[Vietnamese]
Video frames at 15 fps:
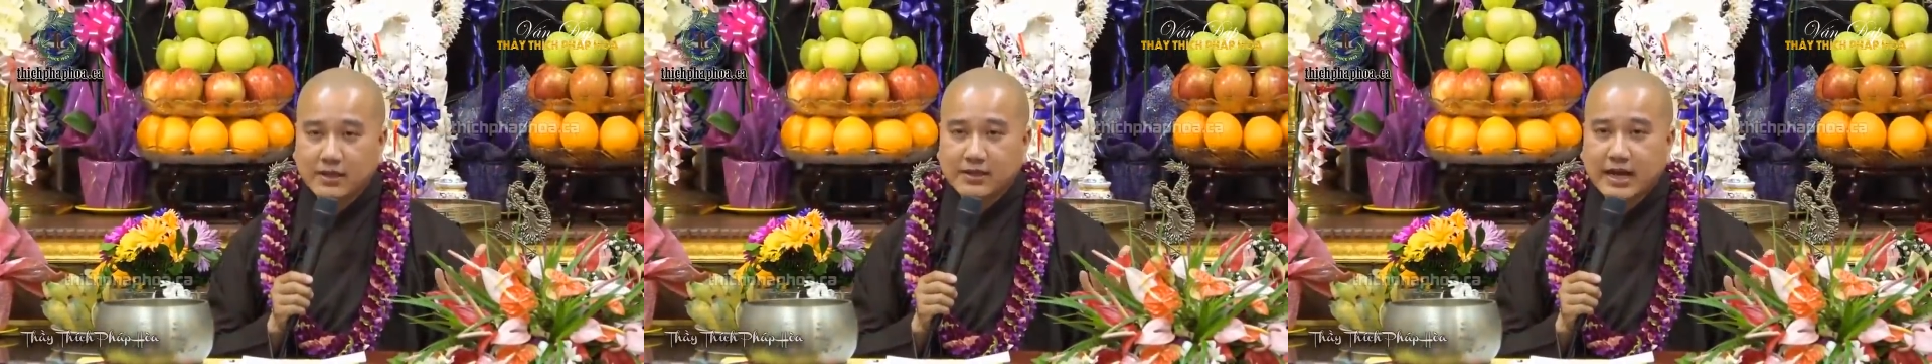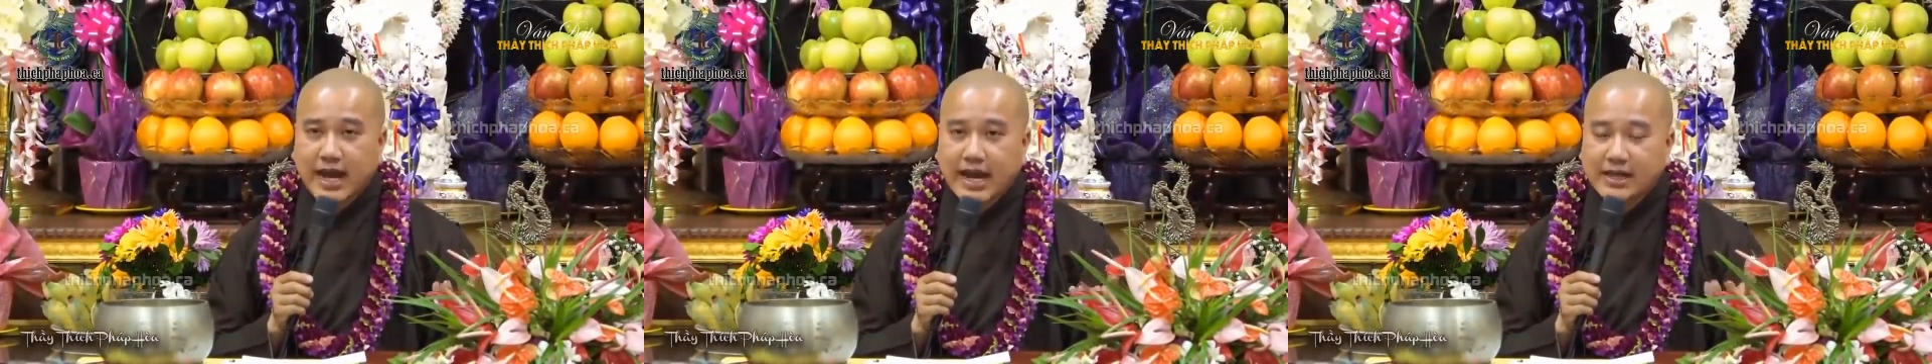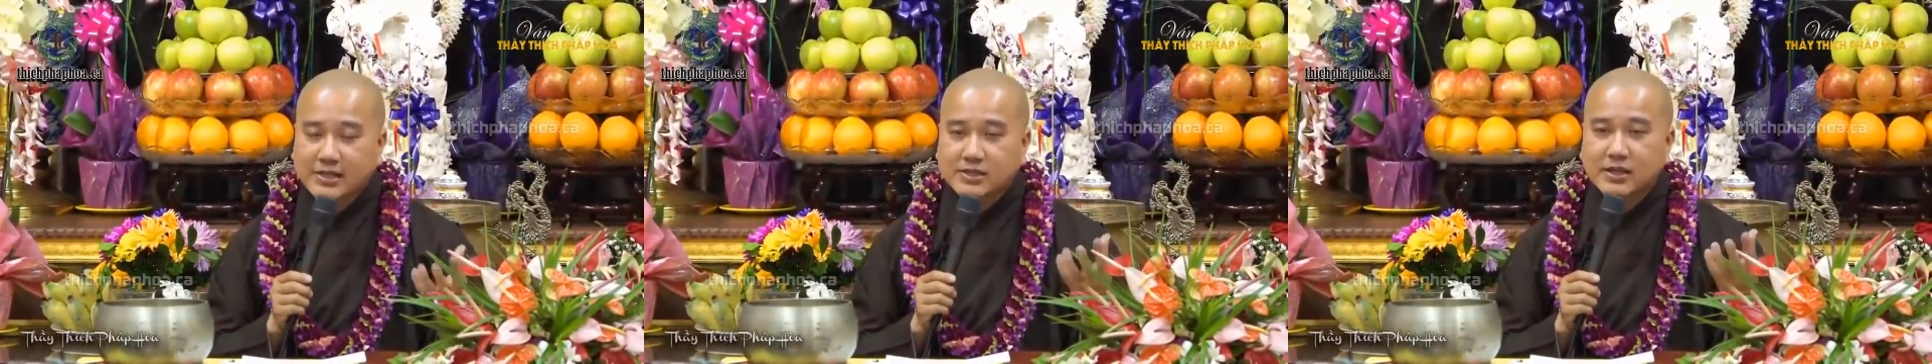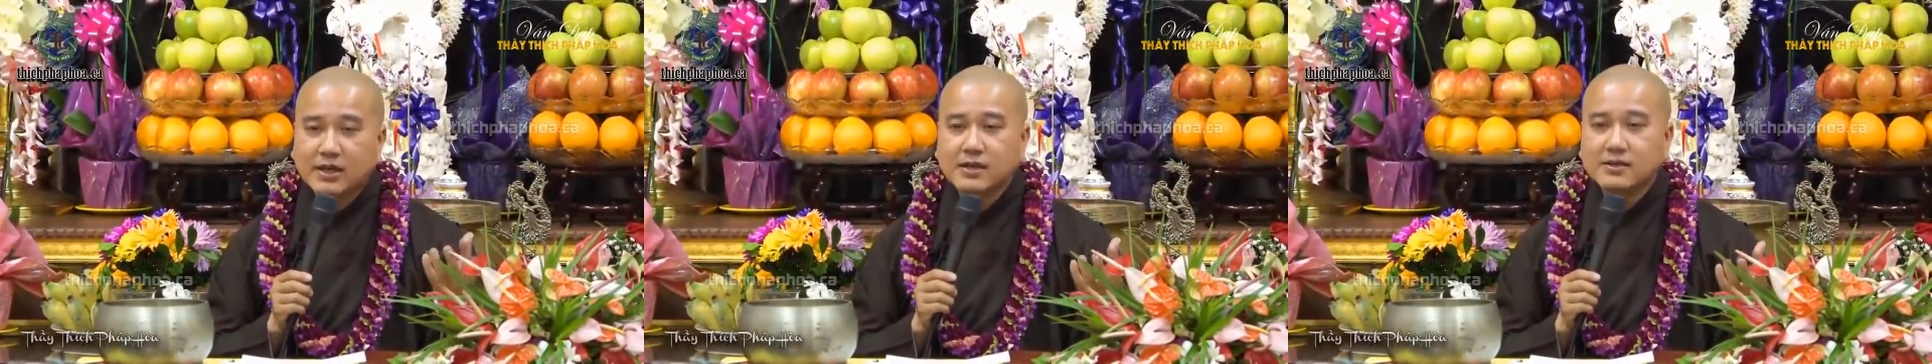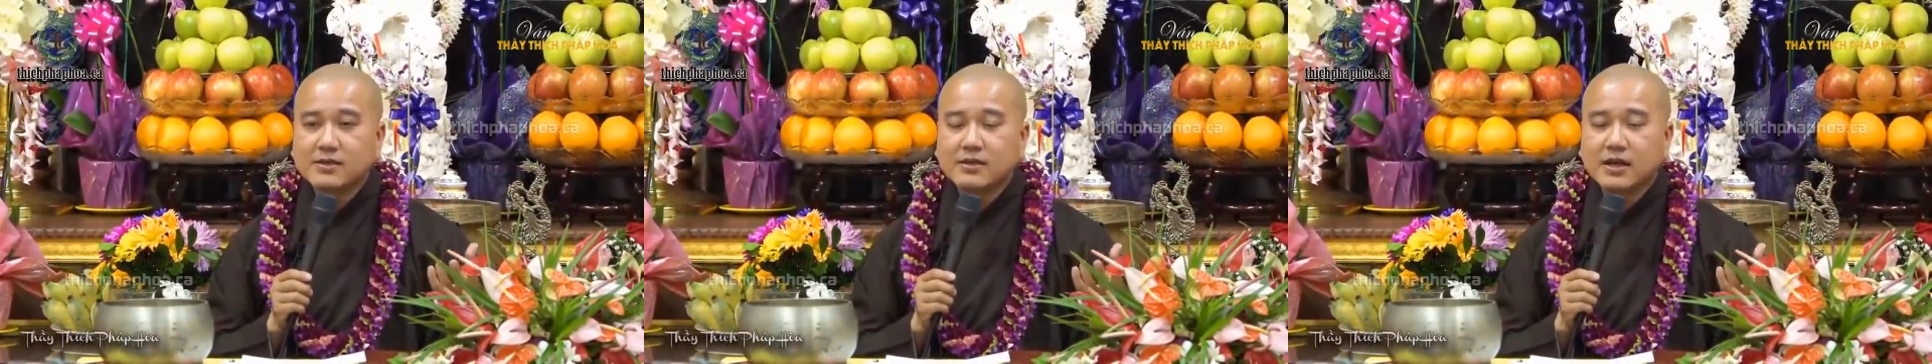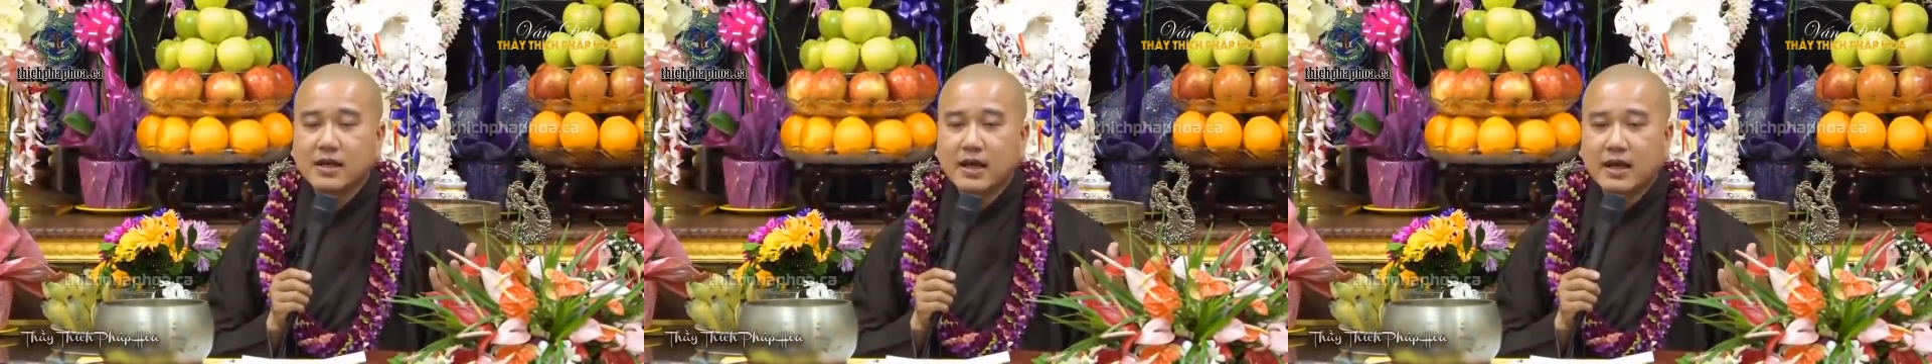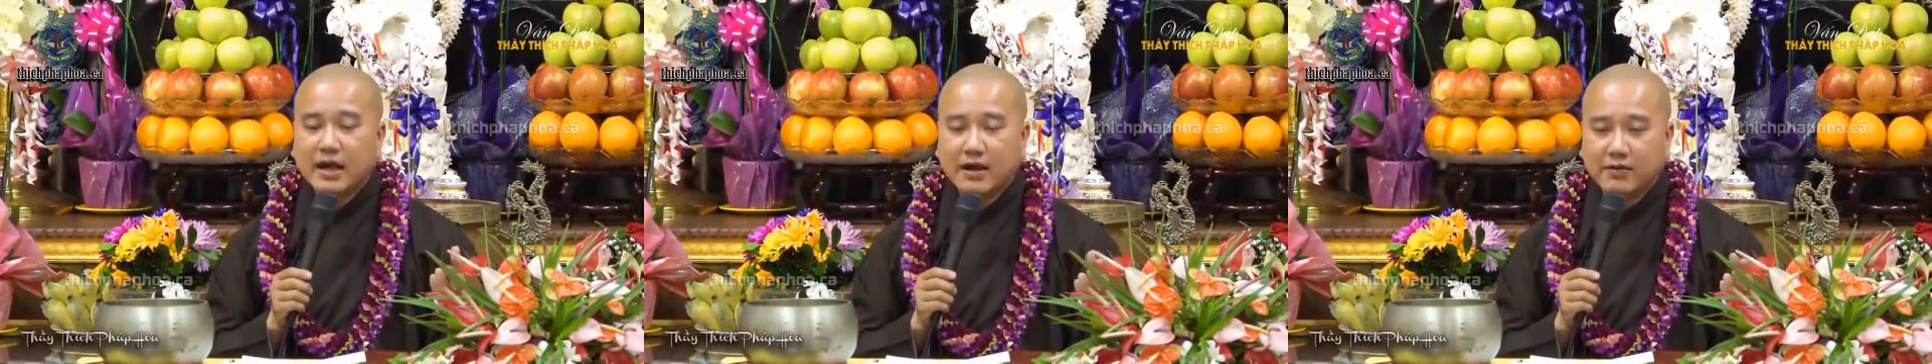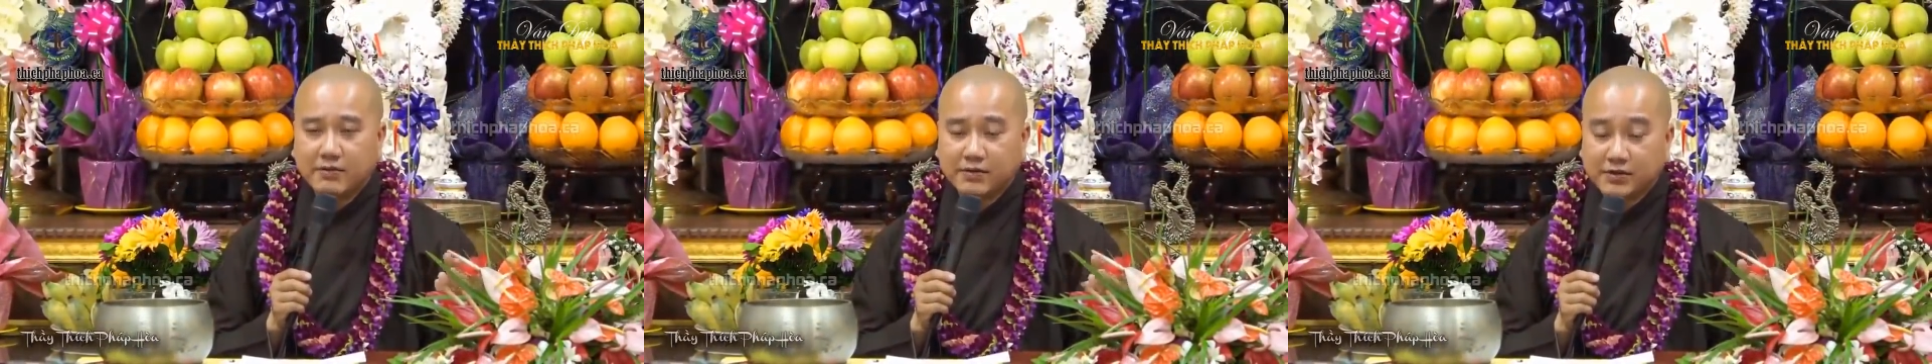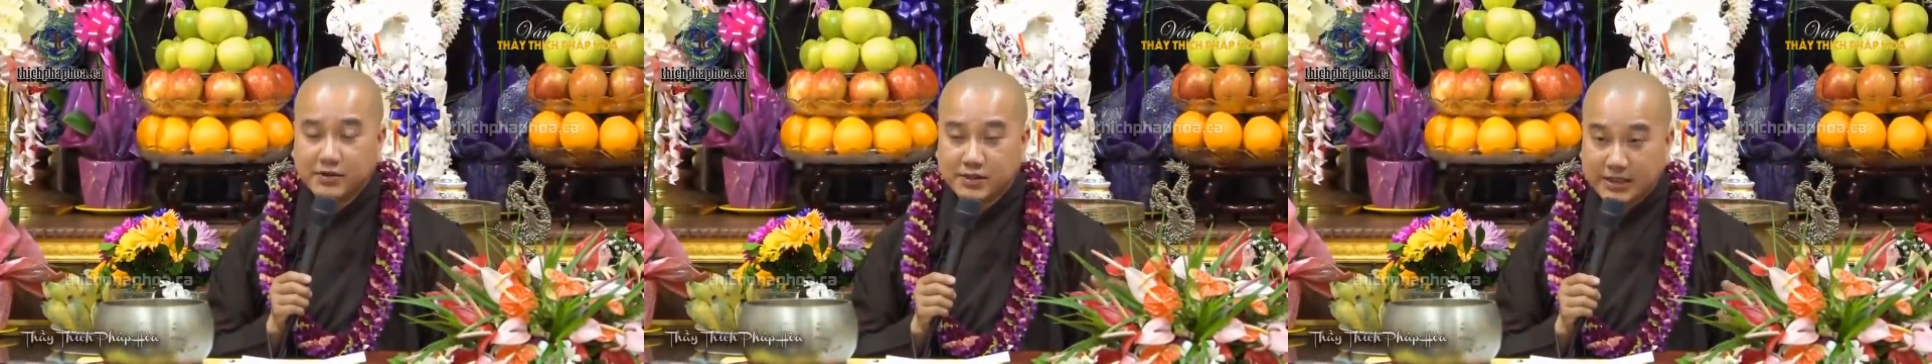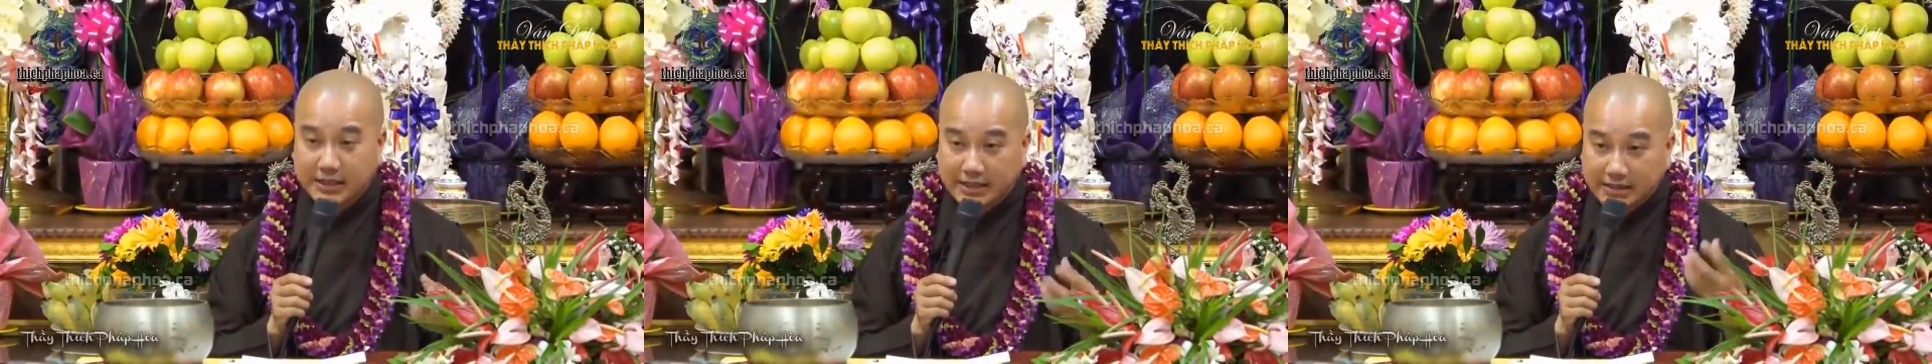khai sơn
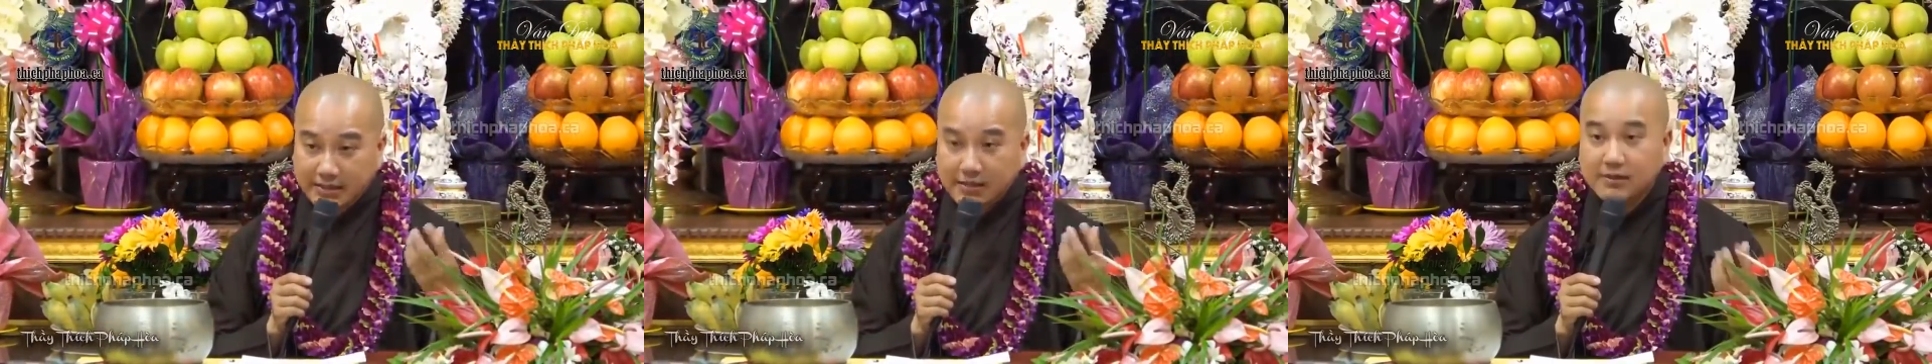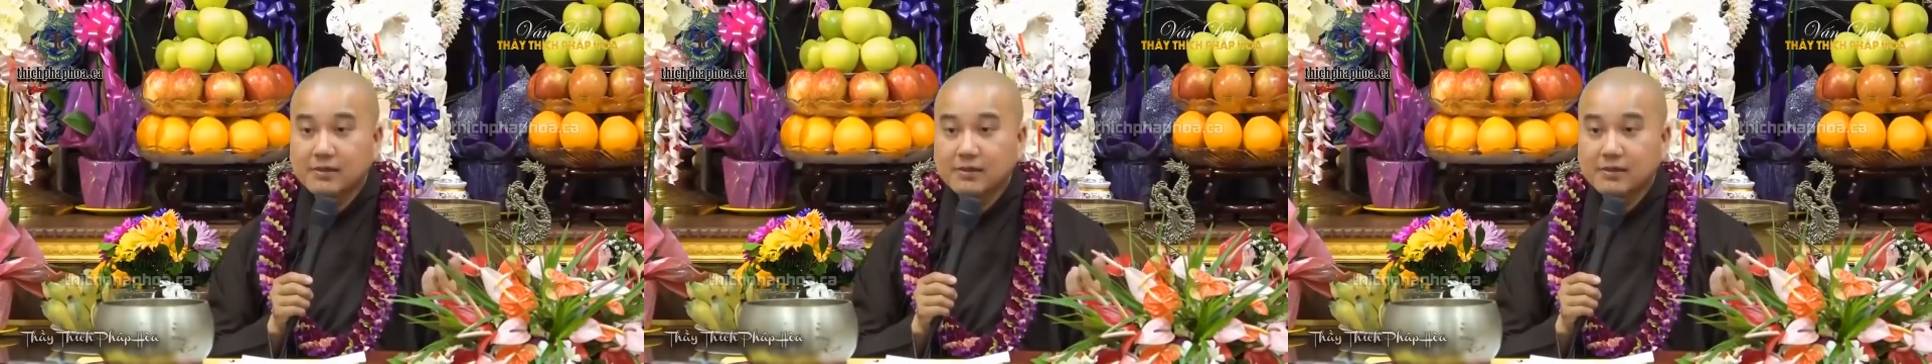xiển